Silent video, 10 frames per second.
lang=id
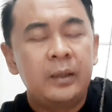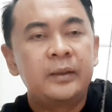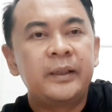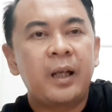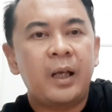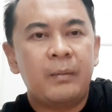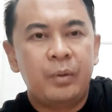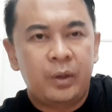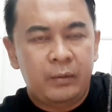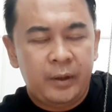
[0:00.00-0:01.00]

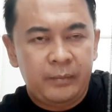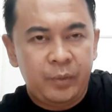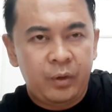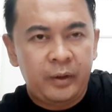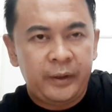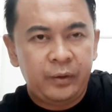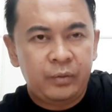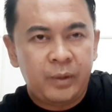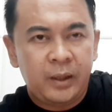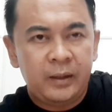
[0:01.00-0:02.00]
Tirakabo lawan
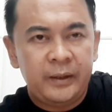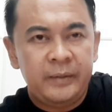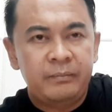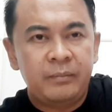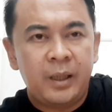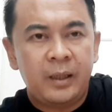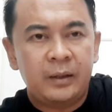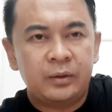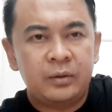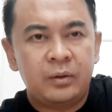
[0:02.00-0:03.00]
Borneo bakal imbang
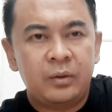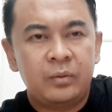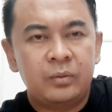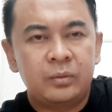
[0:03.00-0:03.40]
atau draw.